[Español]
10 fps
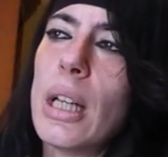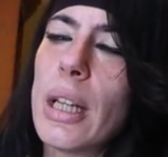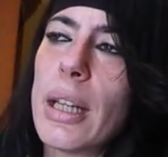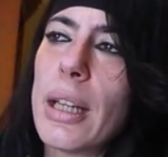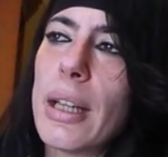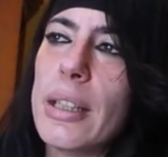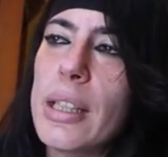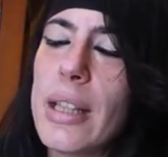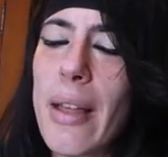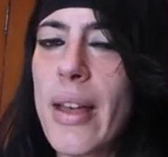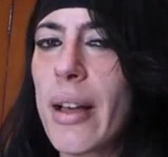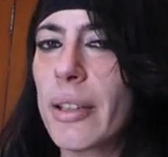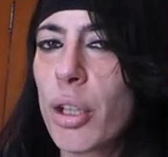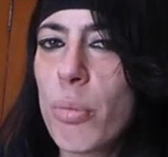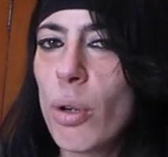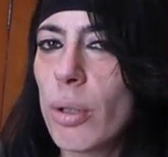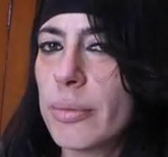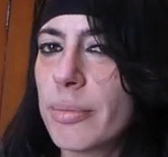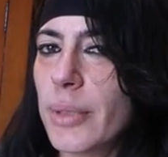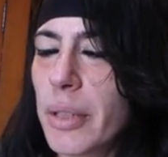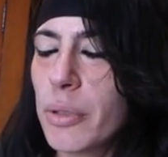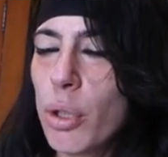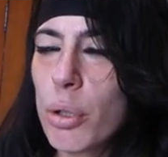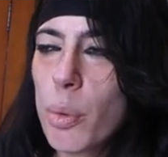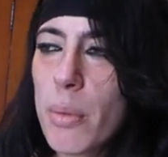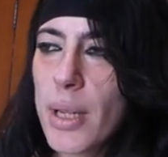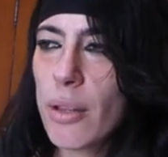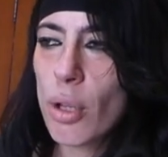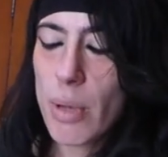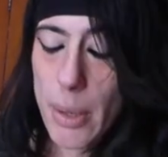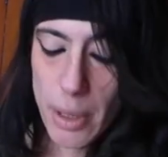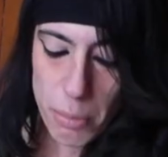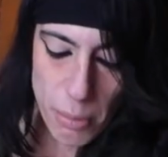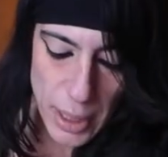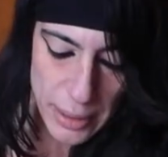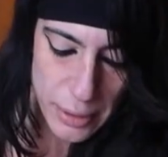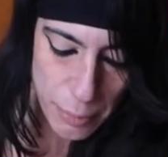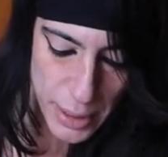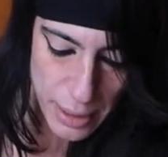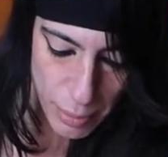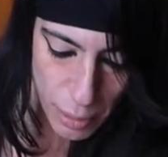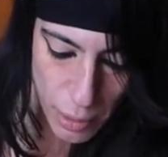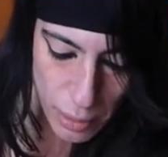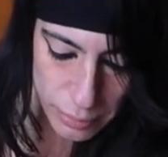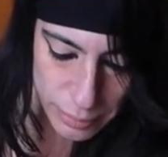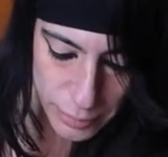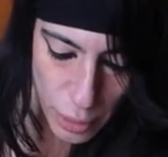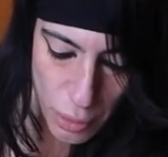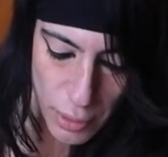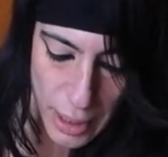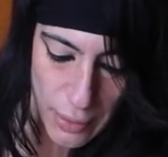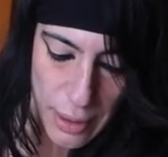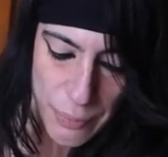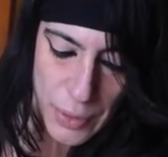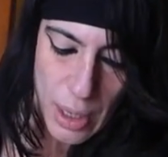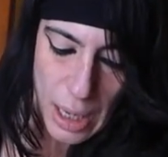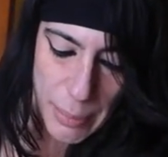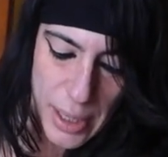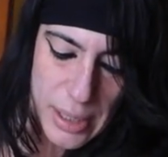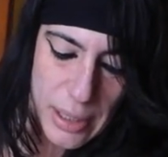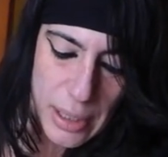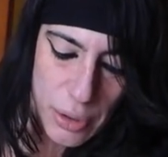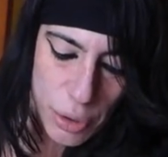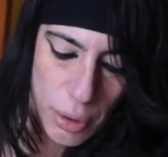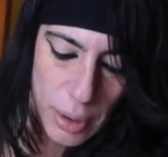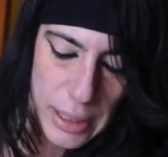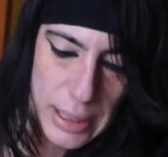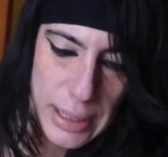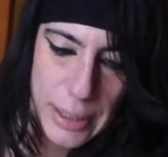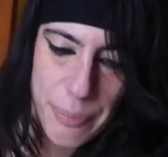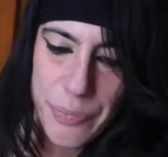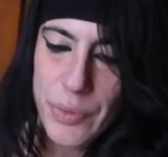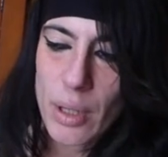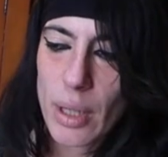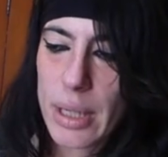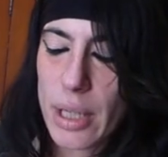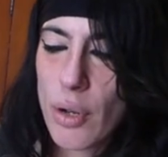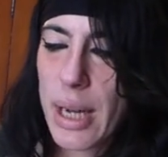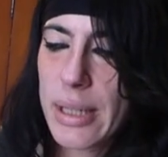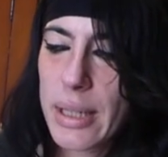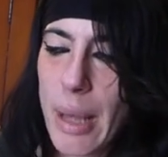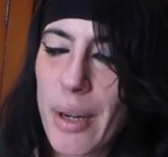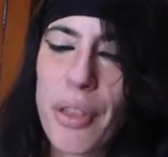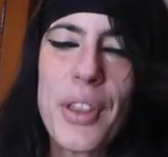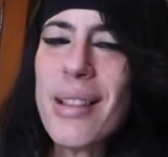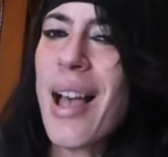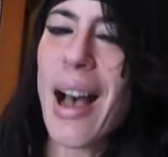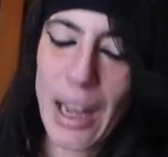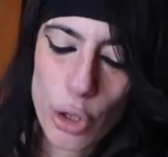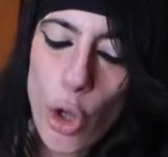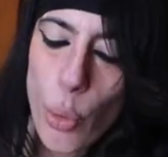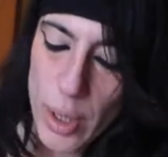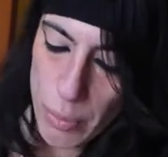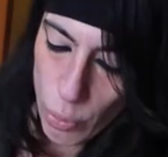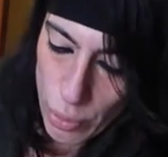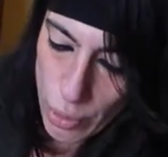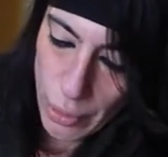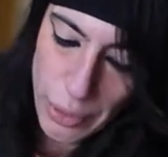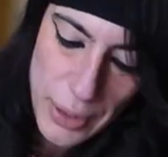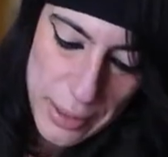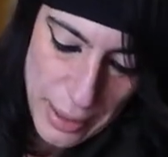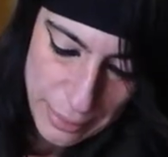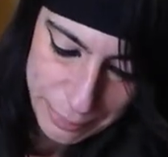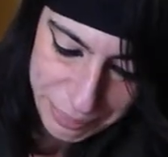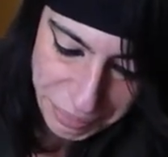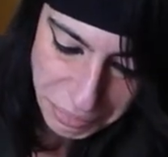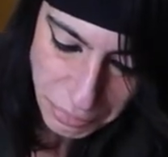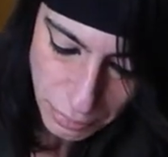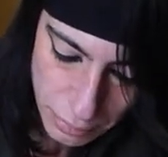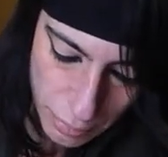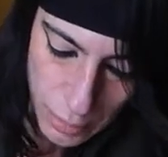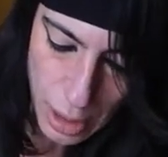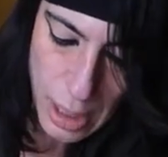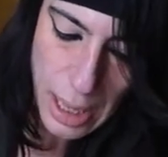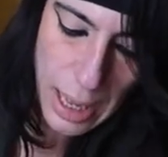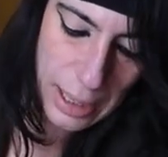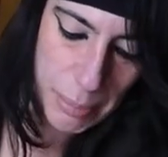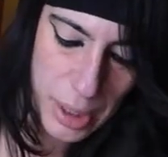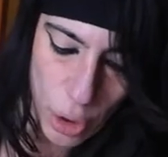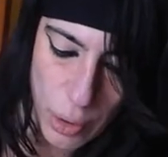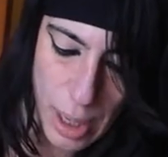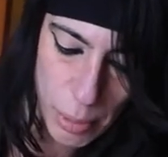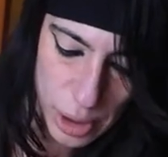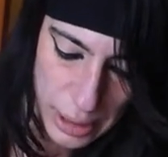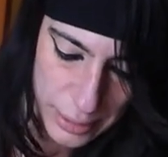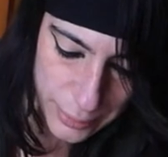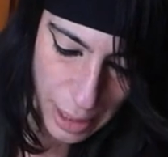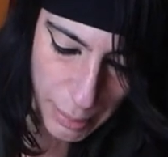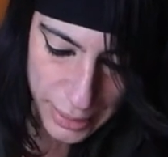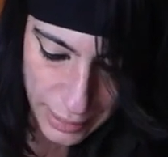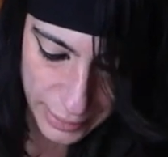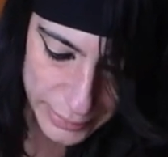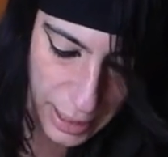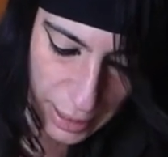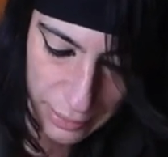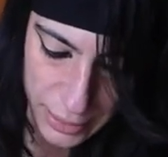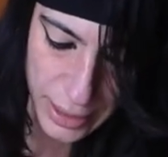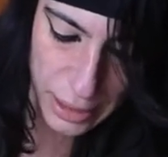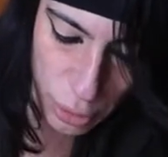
eh, y ya da como yo lo estuve mirando y me daba como mala espina, pero bueno, no digo nada. A ver, en este texto, eh, el señor Alinsky, a ver, cita a todo el mundo, cita a Hamilton, a Moisés, a Maritain, a Gandhi, a